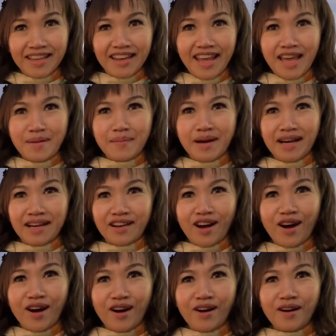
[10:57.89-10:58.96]
để mà
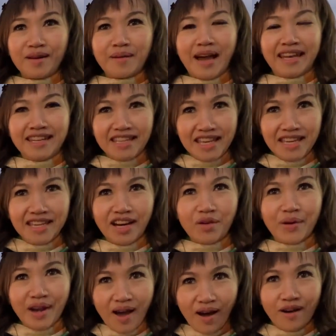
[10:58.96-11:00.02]
có anh chị ở
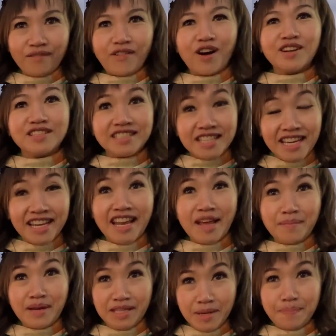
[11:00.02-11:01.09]
ngoài đó volunteer để
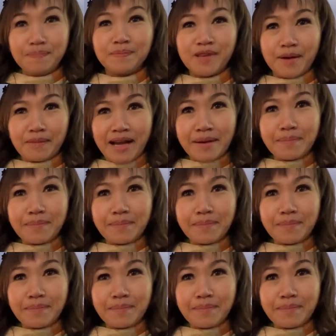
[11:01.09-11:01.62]
mà giúp cho các